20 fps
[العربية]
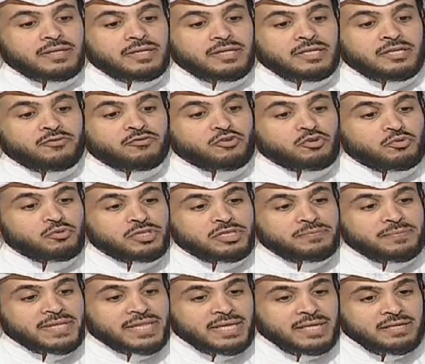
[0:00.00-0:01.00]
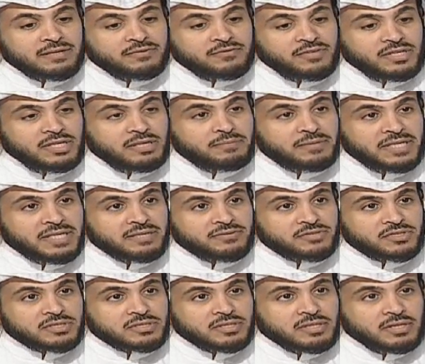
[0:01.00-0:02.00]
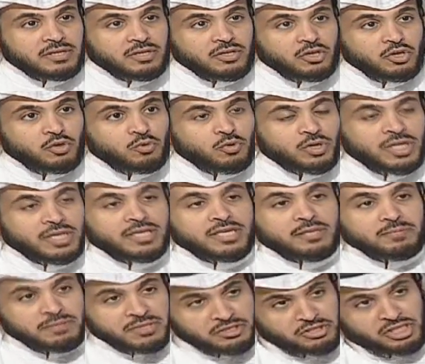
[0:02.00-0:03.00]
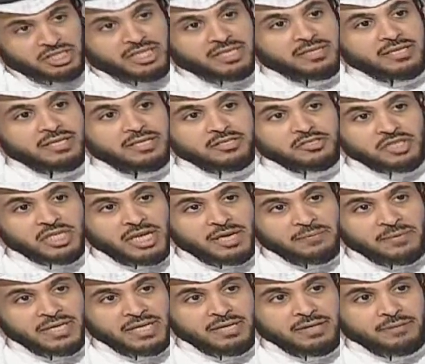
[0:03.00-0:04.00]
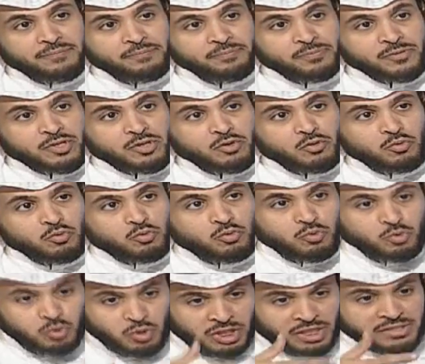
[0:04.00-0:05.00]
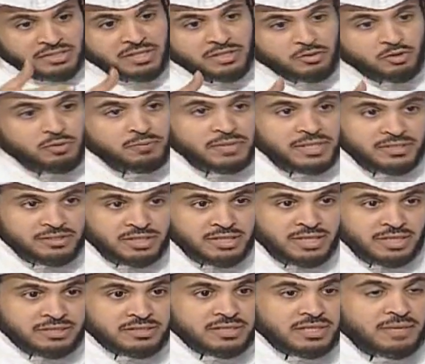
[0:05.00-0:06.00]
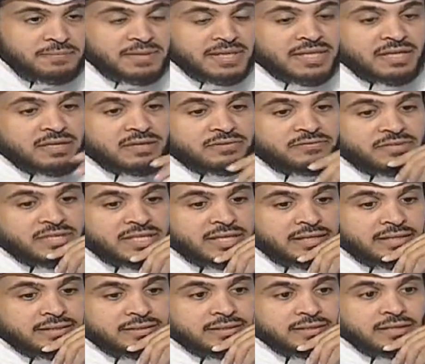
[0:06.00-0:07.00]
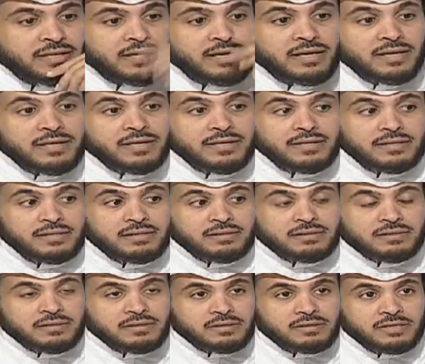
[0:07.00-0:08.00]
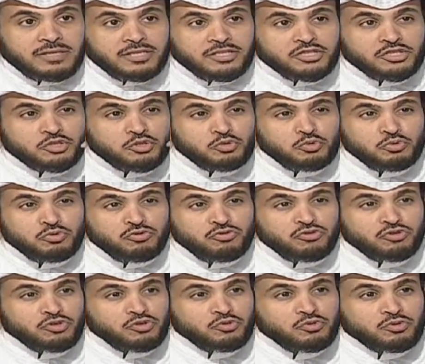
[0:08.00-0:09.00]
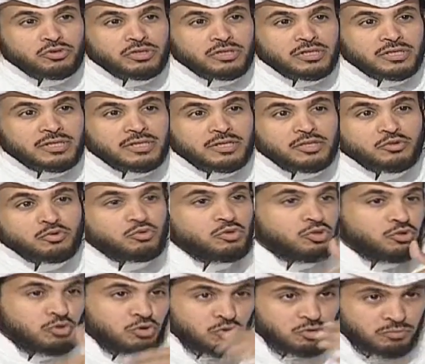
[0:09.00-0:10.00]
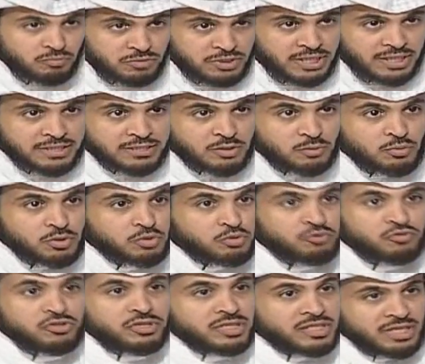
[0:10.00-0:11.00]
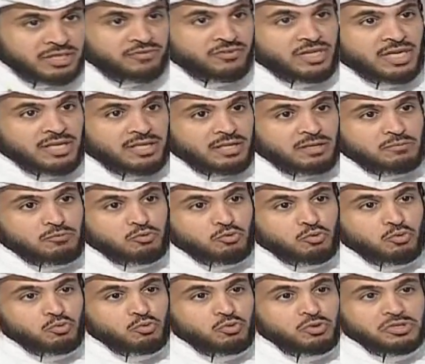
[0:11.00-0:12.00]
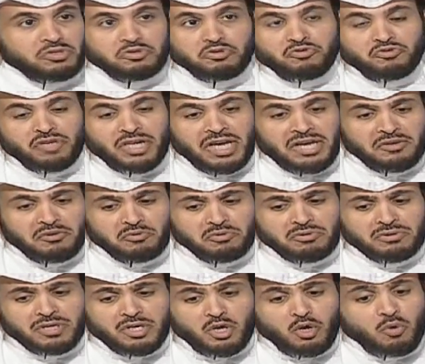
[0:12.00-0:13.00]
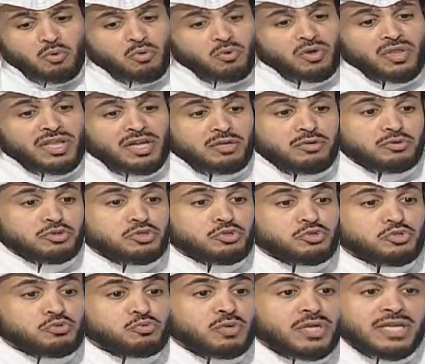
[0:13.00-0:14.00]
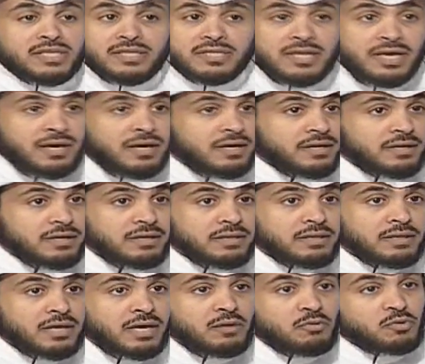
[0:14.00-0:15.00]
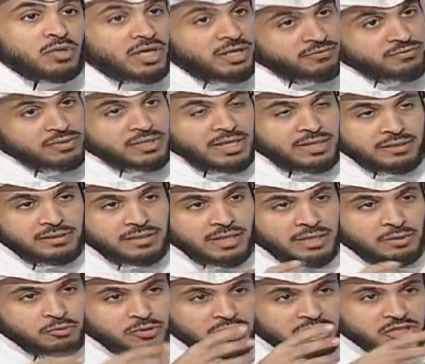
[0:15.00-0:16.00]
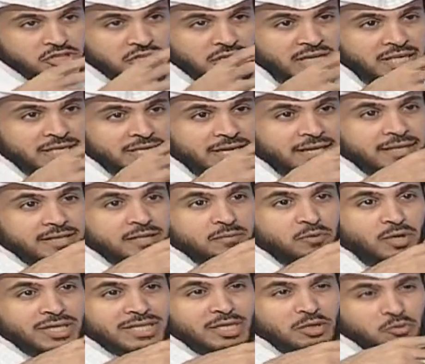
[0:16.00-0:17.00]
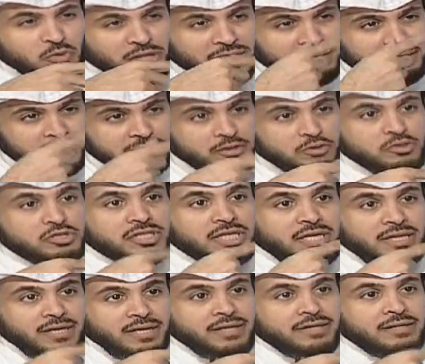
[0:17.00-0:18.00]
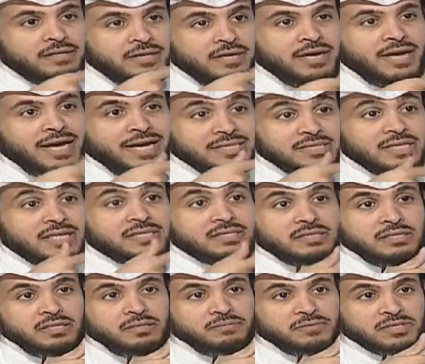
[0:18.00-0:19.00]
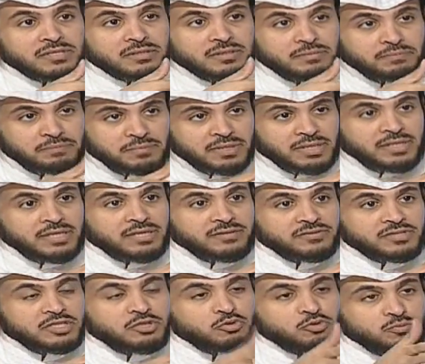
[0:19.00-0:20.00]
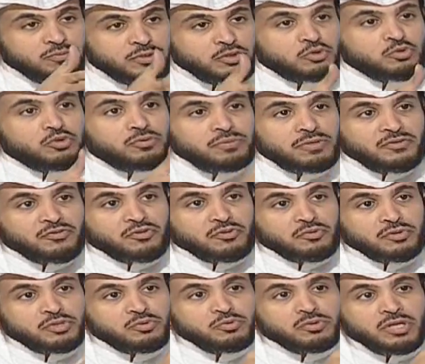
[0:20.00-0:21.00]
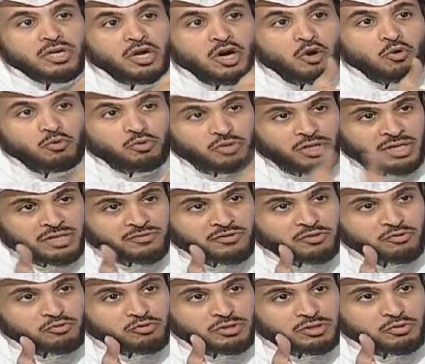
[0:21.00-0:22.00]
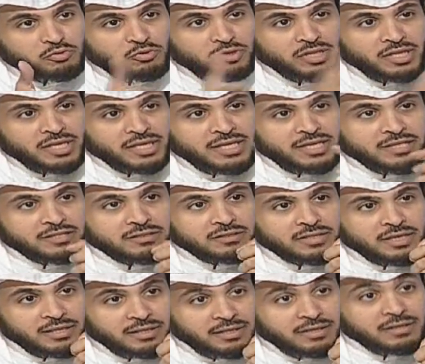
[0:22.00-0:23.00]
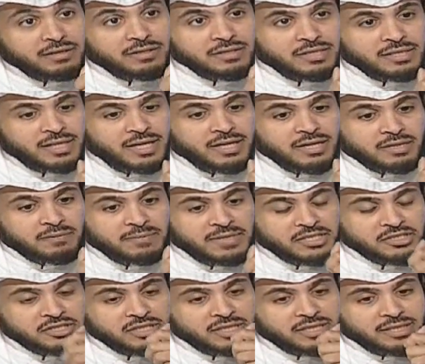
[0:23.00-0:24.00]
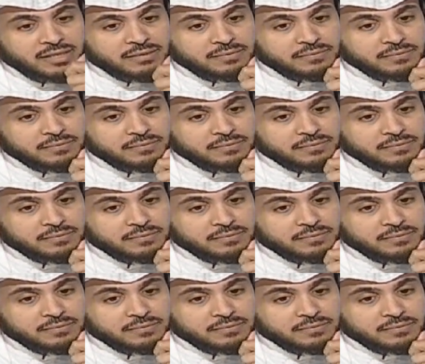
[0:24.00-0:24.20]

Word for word: اللي فرويد مثلا في علم النفس وقضيه مرجعيتنا الاسلاميه ودراستكم اللي انت درستها مثلا في كندا آه، ايش تشوف انه آه، انتم عندكم يعني سويتوا فلتر في هذا الموضوع تشوف لا انه هو وضع اسس ولا تتعارض او لا يعني انا ودي تشرح لي هذه المعادله لانه كثير نعم. يسال عن اساس علم الطب النفسي انه نعم. منسوب لفرويد وتعرف انه عنده نعم. نظريات نعم. كثيره تتعارض نعم. مع الشريعه